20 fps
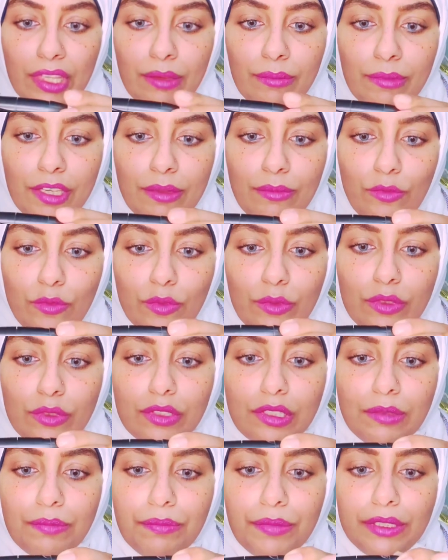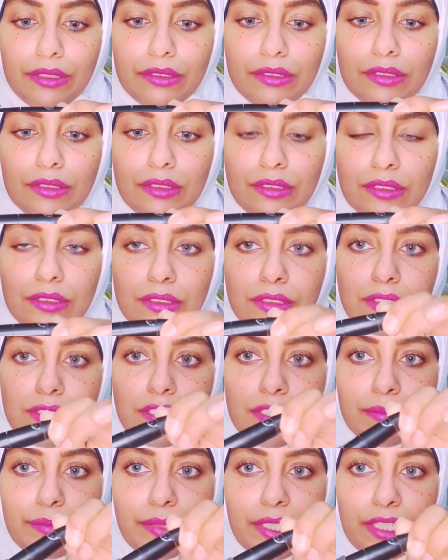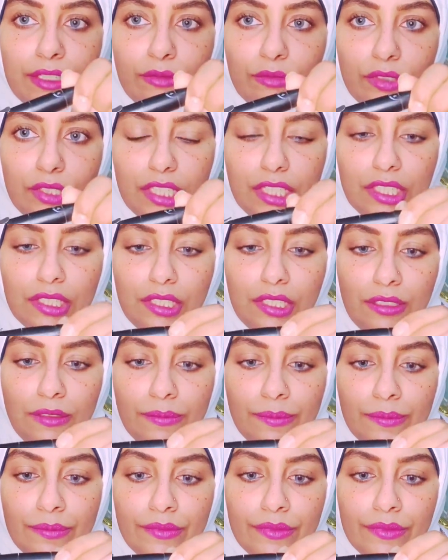تمام ونظبط زي ما احنا قلنا كده